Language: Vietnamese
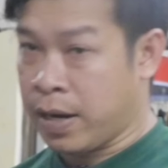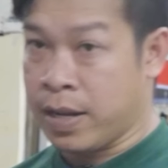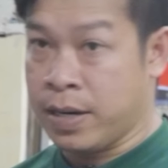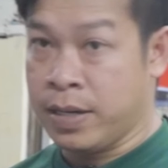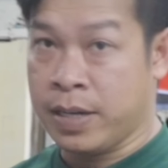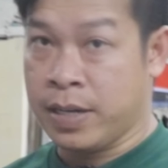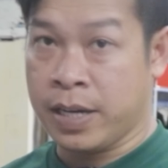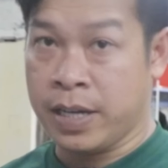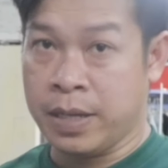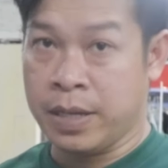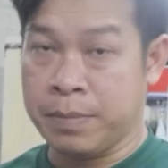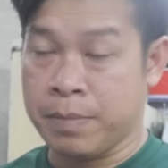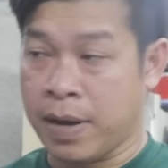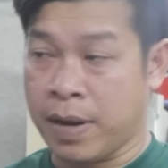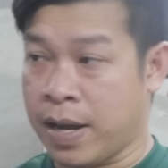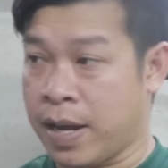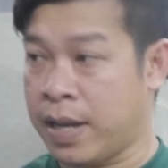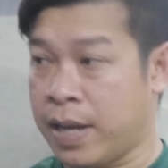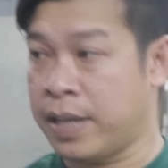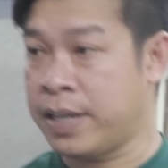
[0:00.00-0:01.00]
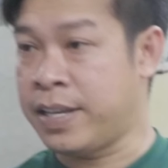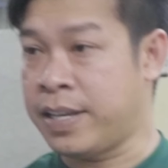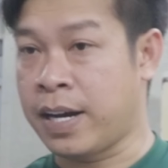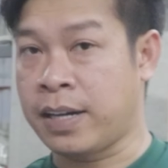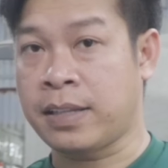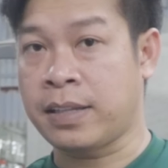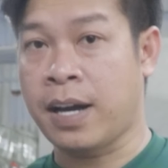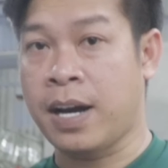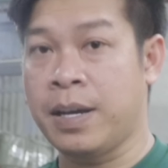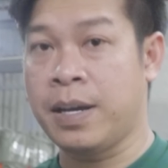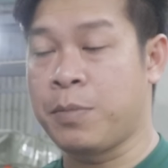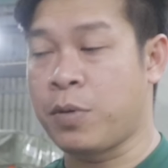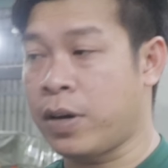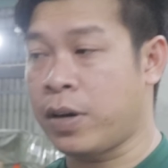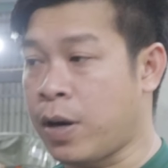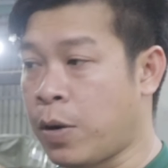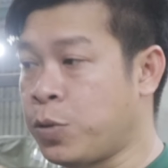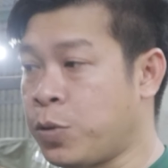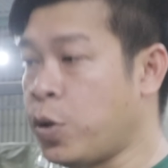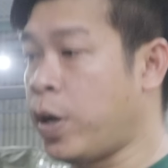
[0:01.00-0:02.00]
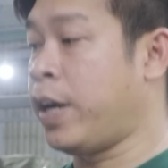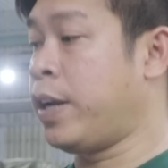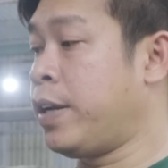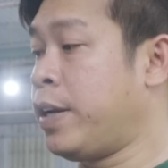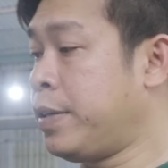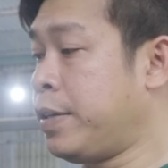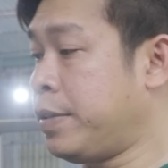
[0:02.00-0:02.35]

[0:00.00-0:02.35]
đến khi mà dẫn tới một cái câu chuyện